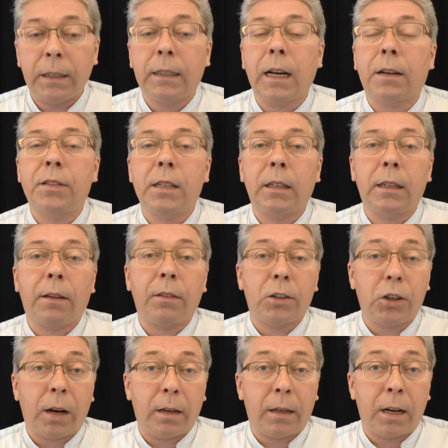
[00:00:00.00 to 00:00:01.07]
И как всегда в
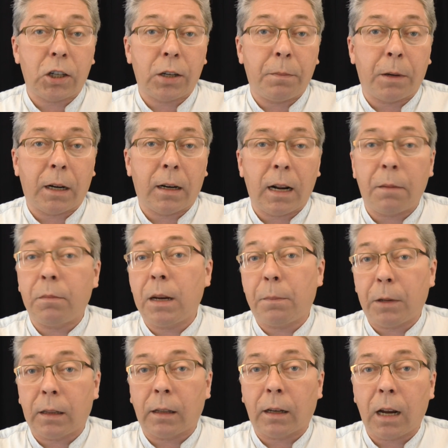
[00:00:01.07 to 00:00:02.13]
начале нашей программы я
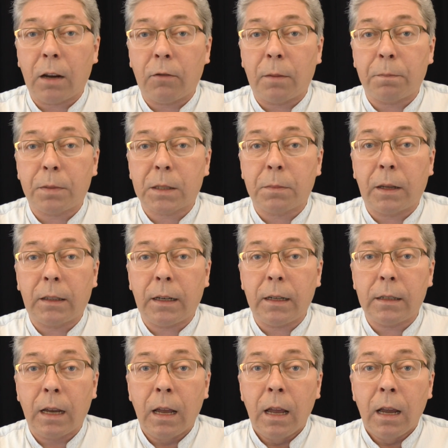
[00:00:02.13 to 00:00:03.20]
предлагаю вам
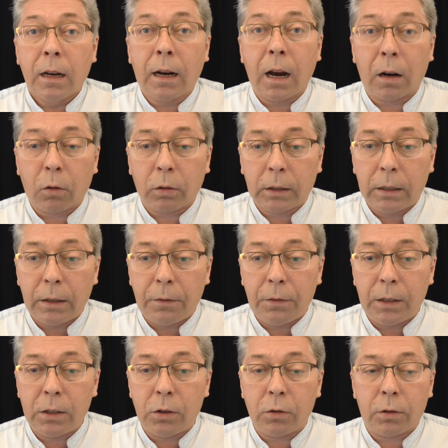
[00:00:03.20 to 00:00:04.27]
посмотреть короткий
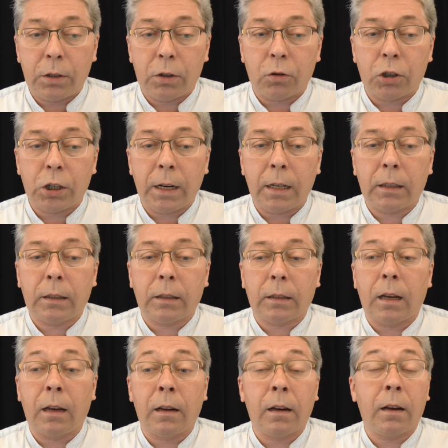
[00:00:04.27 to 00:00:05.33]
видеосюжет,
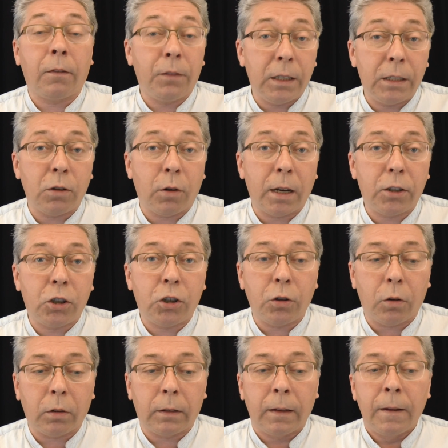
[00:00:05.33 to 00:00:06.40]
э,
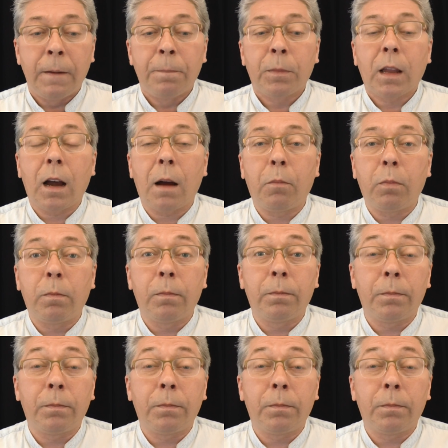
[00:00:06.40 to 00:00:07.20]
видеоотчет об,